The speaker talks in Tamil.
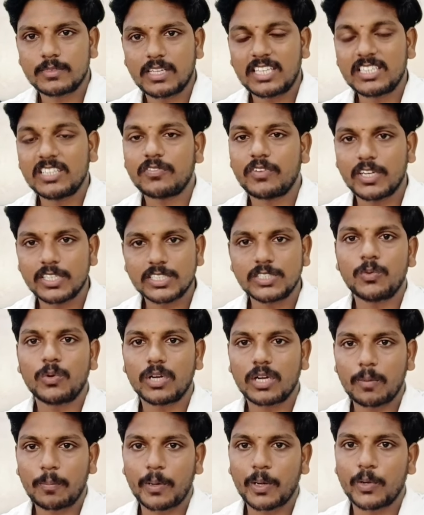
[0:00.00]
அந்த ஃபங்க்ஷன்
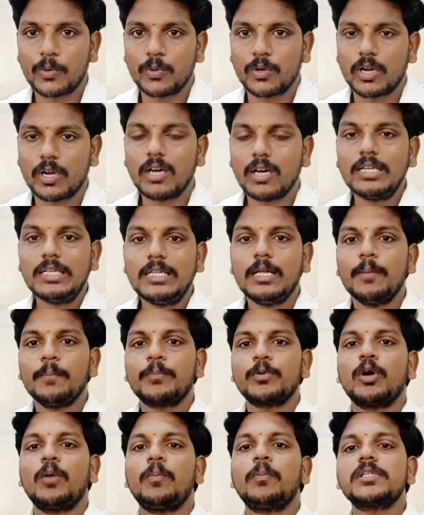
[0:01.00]
ஒழுங்காக பண்ணணும்னா
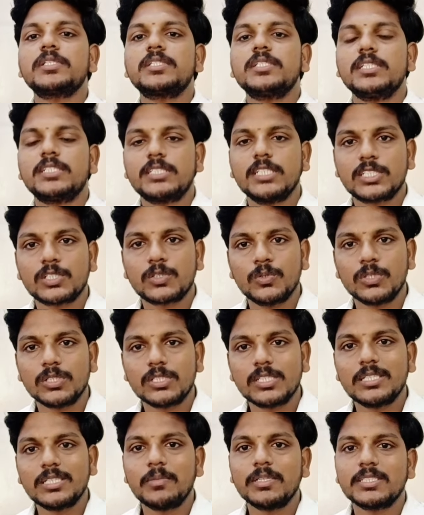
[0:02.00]
ப்ராப்பர் ஸ்ட்ரெச்சஸ்
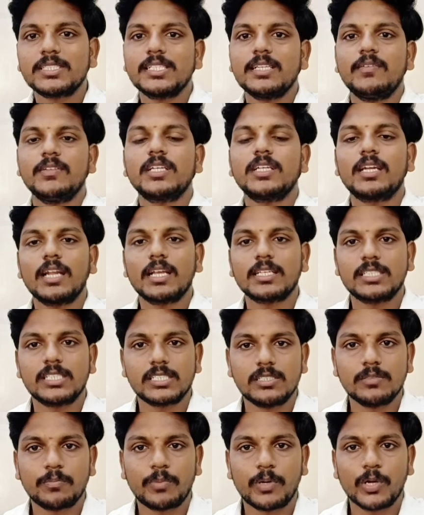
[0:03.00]
கொடுத்து அந்த மசிலை வந்து
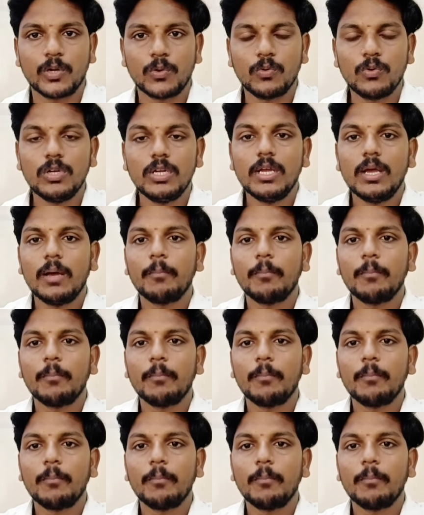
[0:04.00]
ரிலாக்ஸேஷன் பண்ணணும்